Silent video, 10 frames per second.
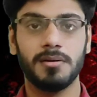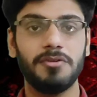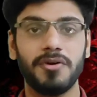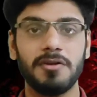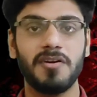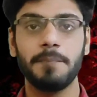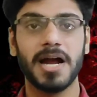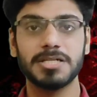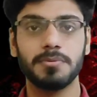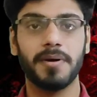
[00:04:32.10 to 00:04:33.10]
डिफरेंट डिफरेंट
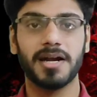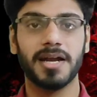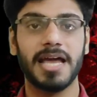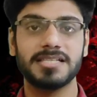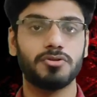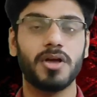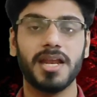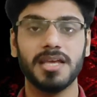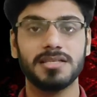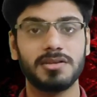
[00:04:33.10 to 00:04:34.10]
पार्ट्स में बांटना है ऐसा तो
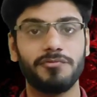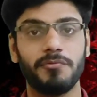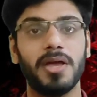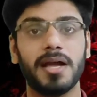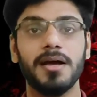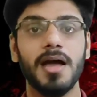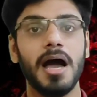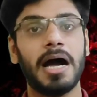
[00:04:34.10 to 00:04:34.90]
है नहीं कि सिर्फ एक